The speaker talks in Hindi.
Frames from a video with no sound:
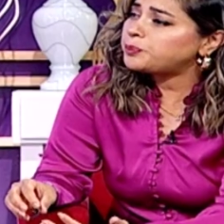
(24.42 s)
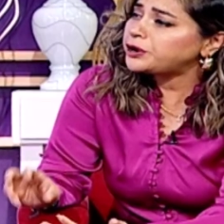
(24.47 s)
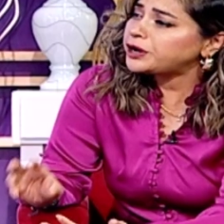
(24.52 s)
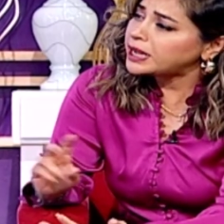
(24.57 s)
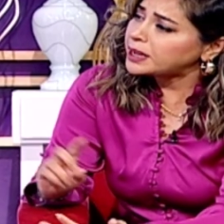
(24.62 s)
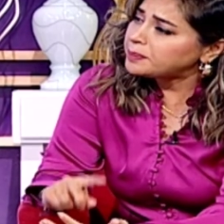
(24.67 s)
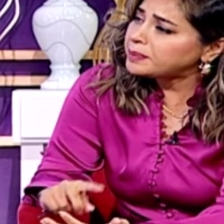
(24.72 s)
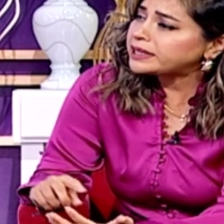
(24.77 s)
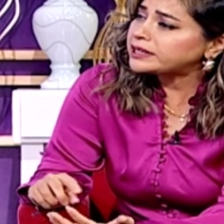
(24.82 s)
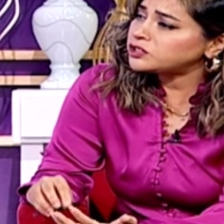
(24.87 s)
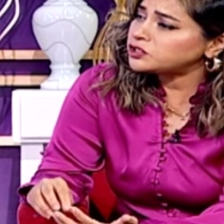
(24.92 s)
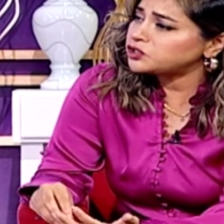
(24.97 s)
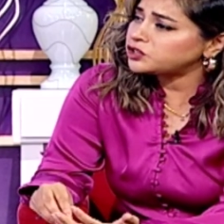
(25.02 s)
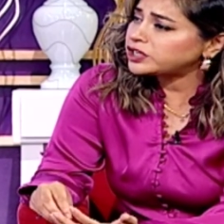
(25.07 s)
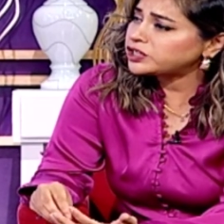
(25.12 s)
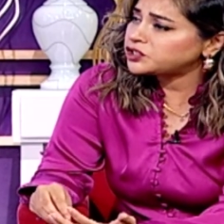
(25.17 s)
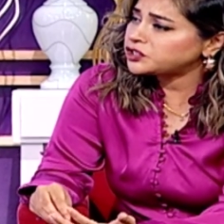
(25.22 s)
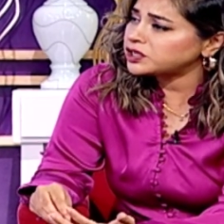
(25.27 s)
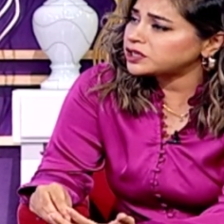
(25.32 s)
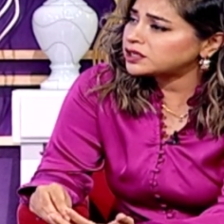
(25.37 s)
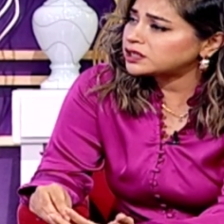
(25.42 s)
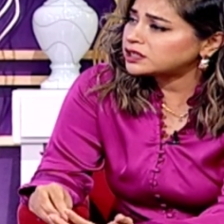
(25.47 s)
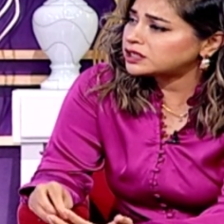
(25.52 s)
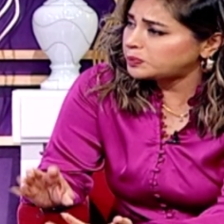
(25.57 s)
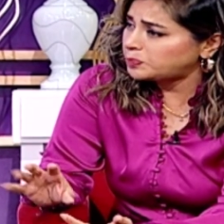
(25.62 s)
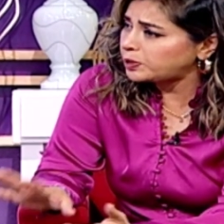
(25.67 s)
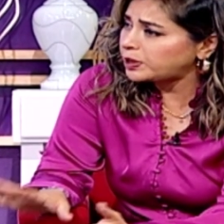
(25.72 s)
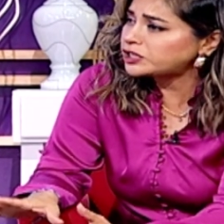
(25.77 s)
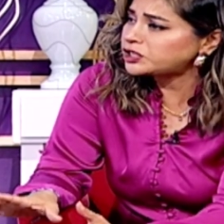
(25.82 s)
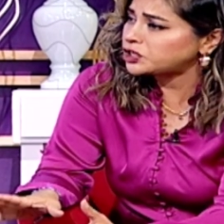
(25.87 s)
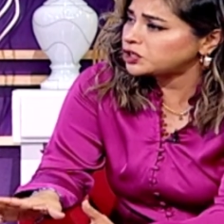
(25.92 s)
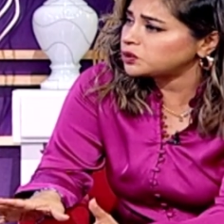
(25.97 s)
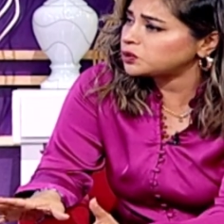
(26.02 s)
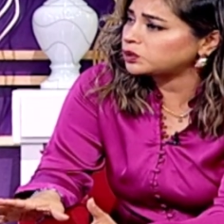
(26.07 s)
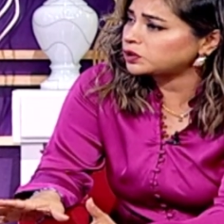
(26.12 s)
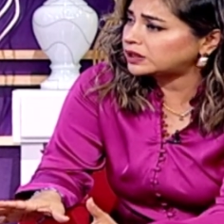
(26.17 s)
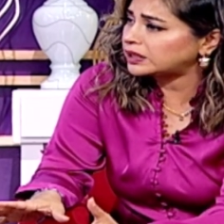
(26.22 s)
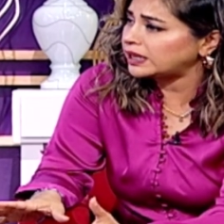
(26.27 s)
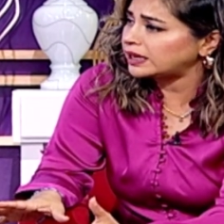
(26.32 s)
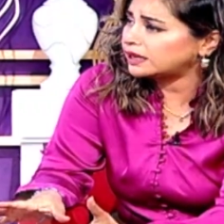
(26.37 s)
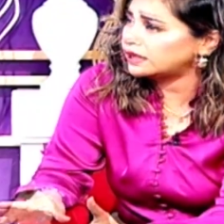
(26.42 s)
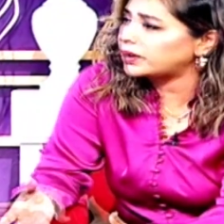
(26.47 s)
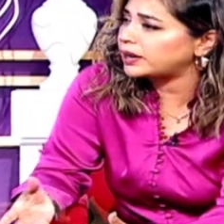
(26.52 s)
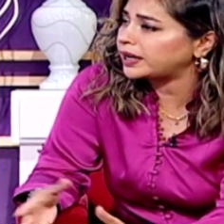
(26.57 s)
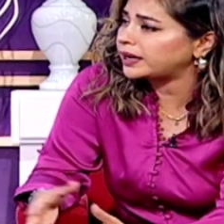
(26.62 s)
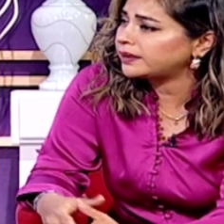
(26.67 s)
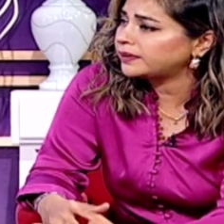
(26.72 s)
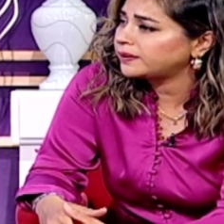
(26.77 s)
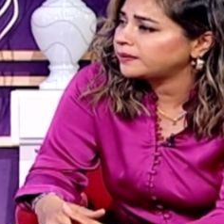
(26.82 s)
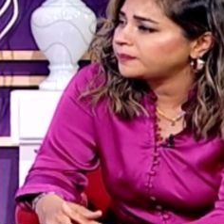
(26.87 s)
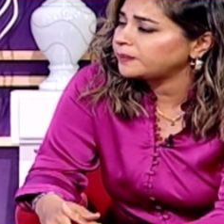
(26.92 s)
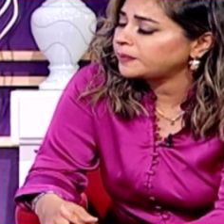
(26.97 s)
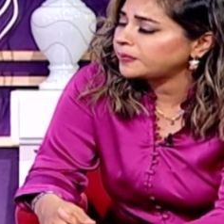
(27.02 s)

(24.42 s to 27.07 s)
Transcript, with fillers: प्री मेंस्ट्रुएशन डिप्रेशन होता है एग्जैक्टली